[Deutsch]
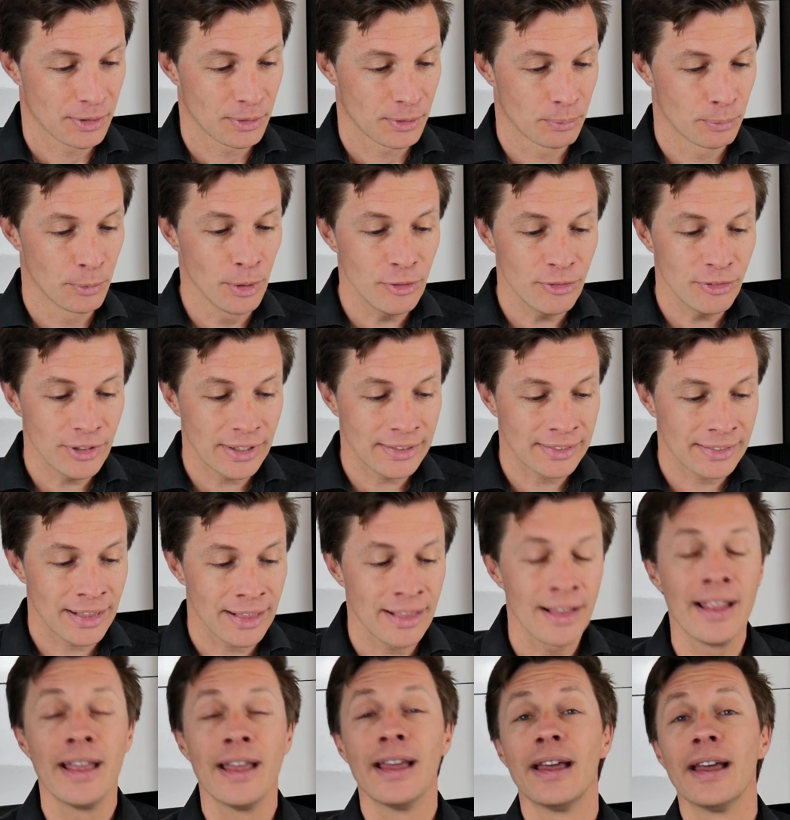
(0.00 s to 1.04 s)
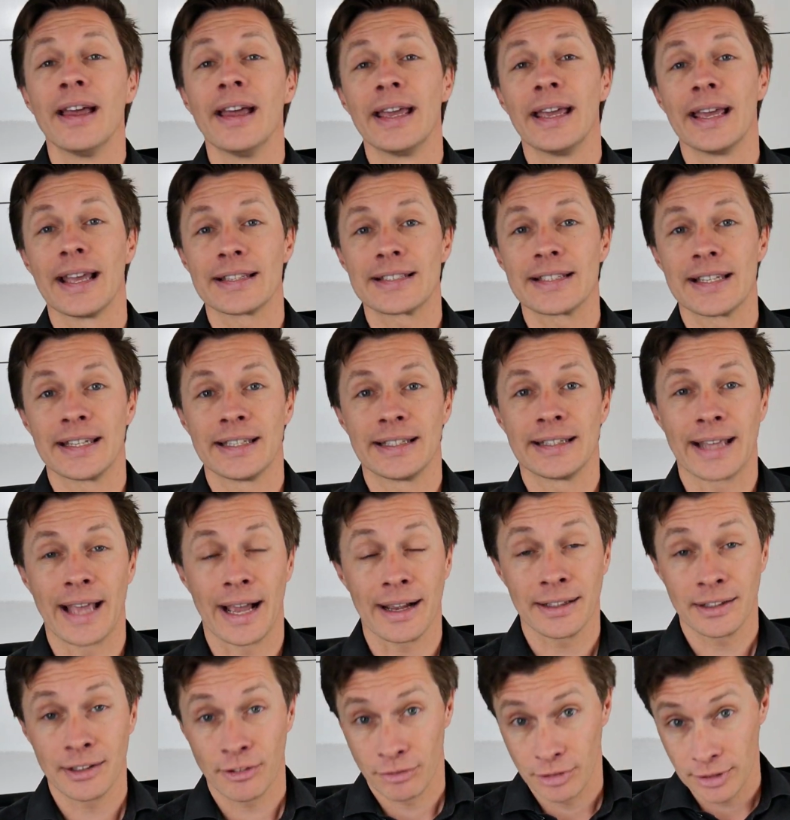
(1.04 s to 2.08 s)
Müllviertel. Herzlichen
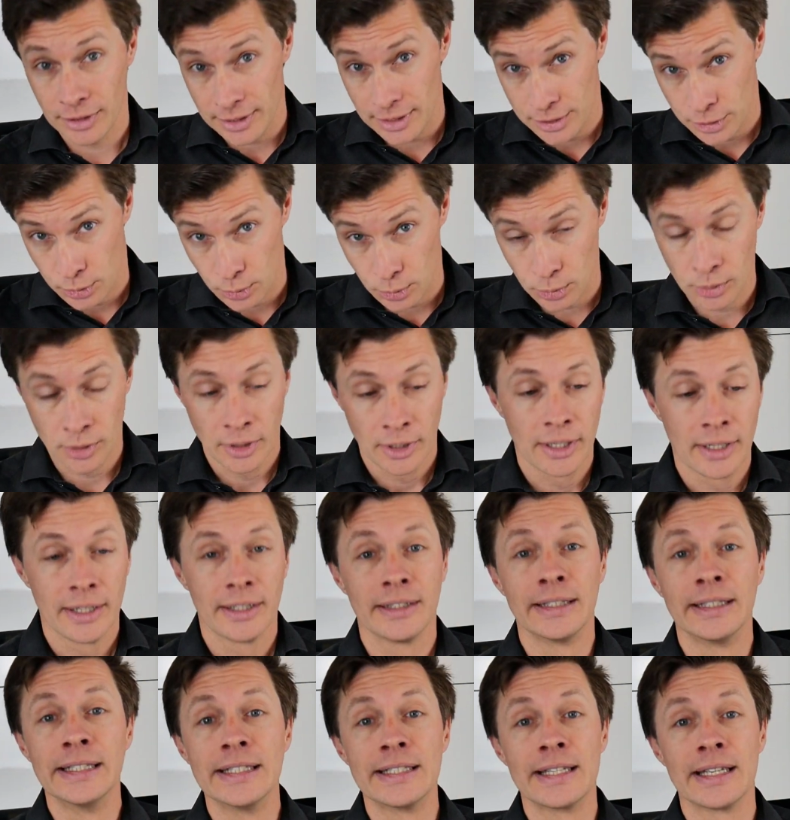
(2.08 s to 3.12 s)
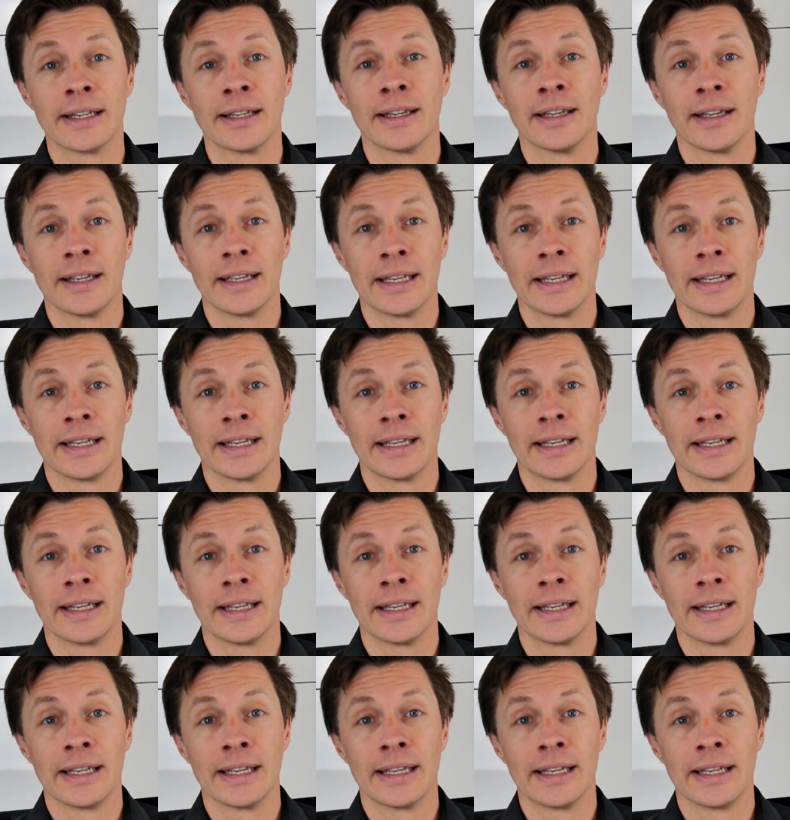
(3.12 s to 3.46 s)
Dank dafür, dass du diese